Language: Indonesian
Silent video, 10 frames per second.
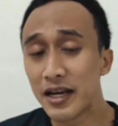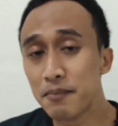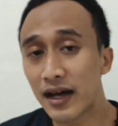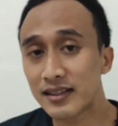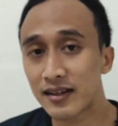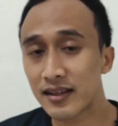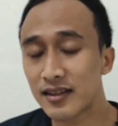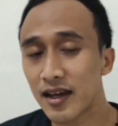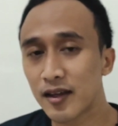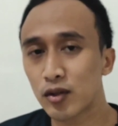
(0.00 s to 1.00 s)
body
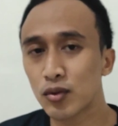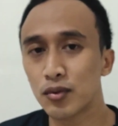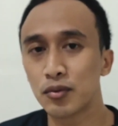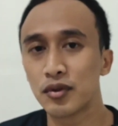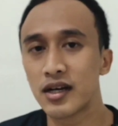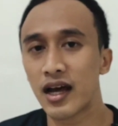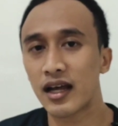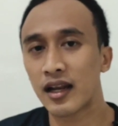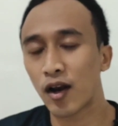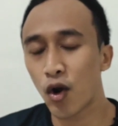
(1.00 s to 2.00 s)
baterainya itu
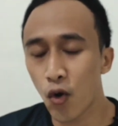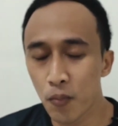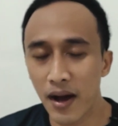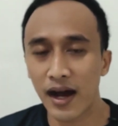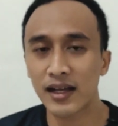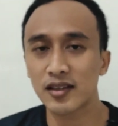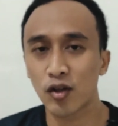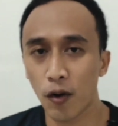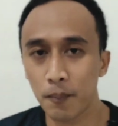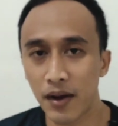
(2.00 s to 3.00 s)
udah low banget,
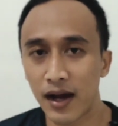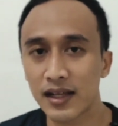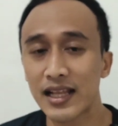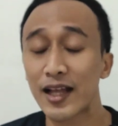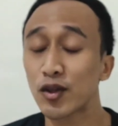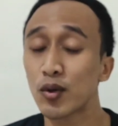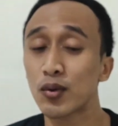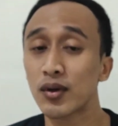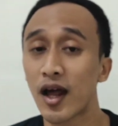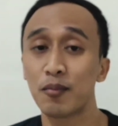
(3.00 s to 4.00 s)
drop banget,
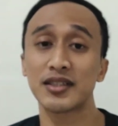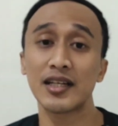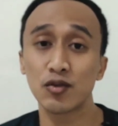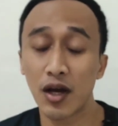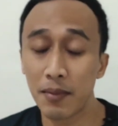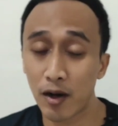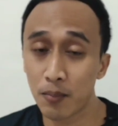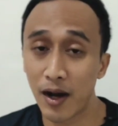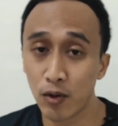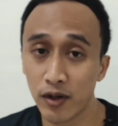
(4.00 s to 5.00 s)
atau kalau misalnya juga baru
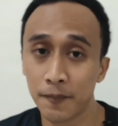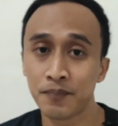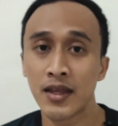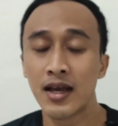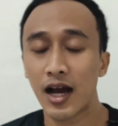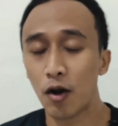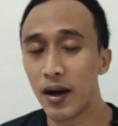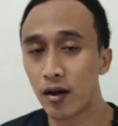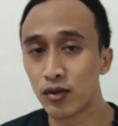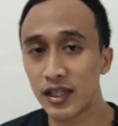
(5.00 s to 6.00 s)
bangun. Kalau
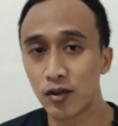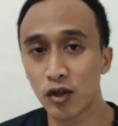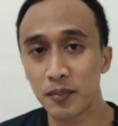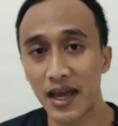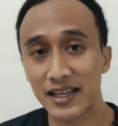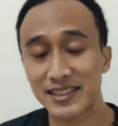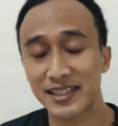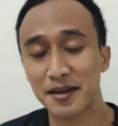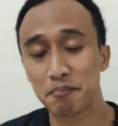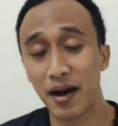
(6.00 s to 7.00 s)
bangun tidur
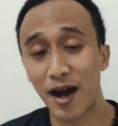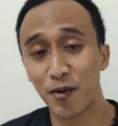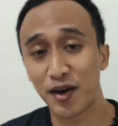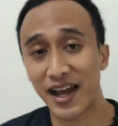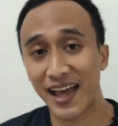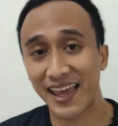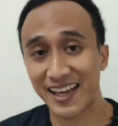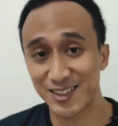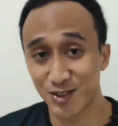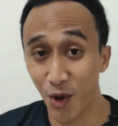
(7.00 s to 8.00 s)
biasanya bangun
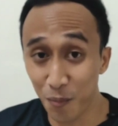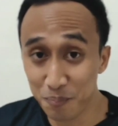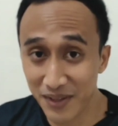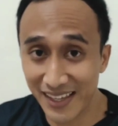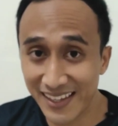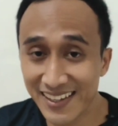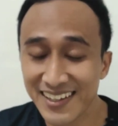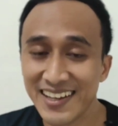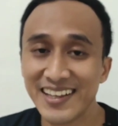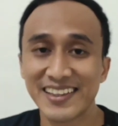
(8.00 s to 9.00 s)
kayak zombie,
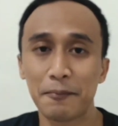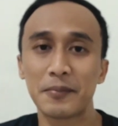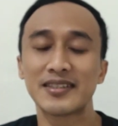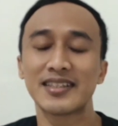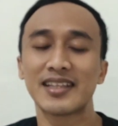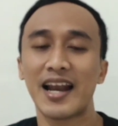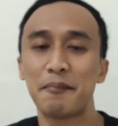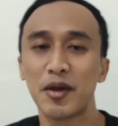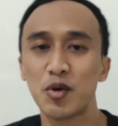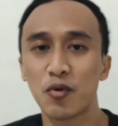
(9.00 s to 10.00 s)
tapi
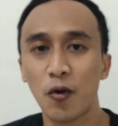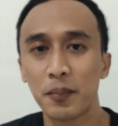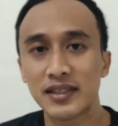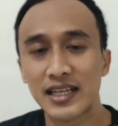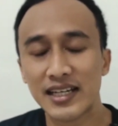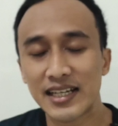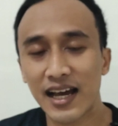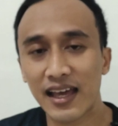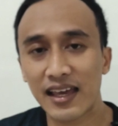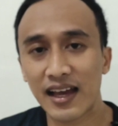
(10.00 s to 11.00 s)
setelah minum kopi jadi
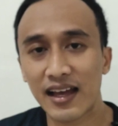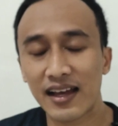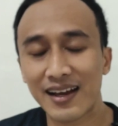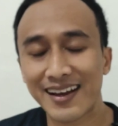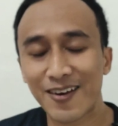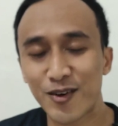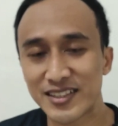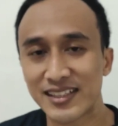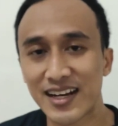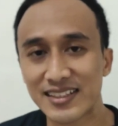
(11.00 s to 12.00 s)
kayak
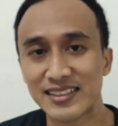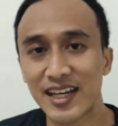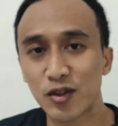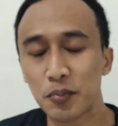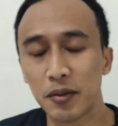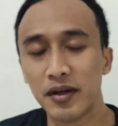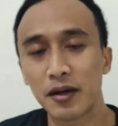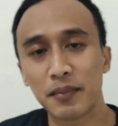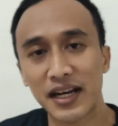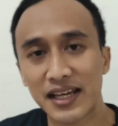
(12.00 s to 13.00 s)
konsentrasinya itu
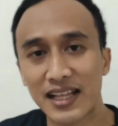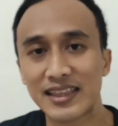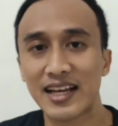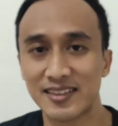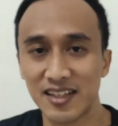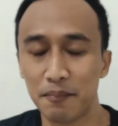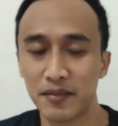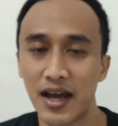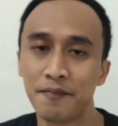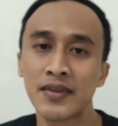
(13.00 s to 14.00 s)
benar-benar meningkat tajam.
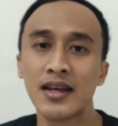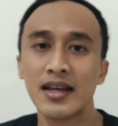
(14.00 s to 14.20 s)
Nah,